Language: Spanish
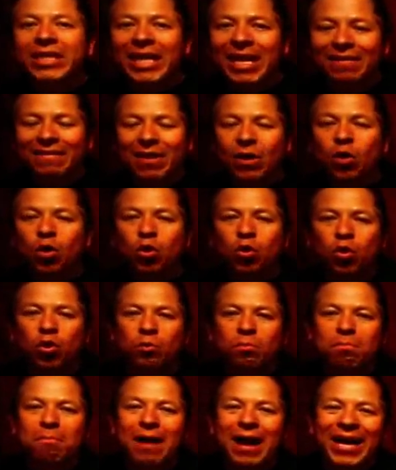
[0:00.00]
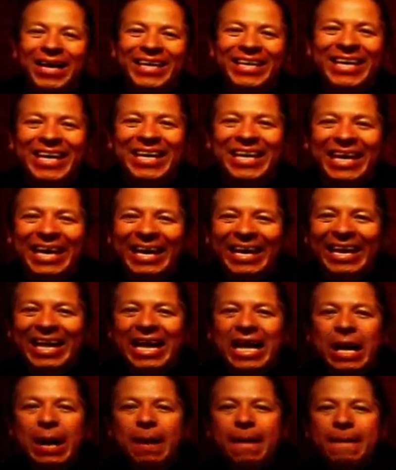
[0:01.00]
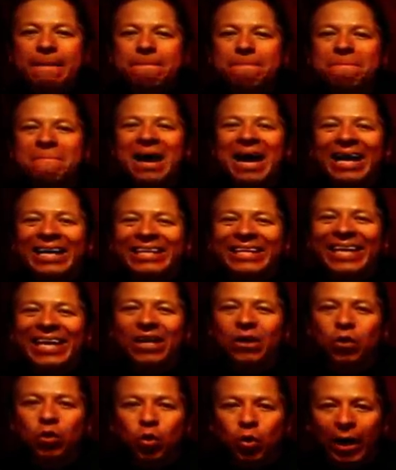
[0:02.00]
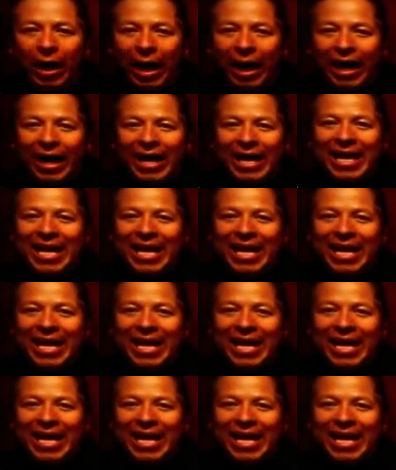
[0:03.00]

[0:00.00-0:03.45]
Trabajo con magia negra, magia roja.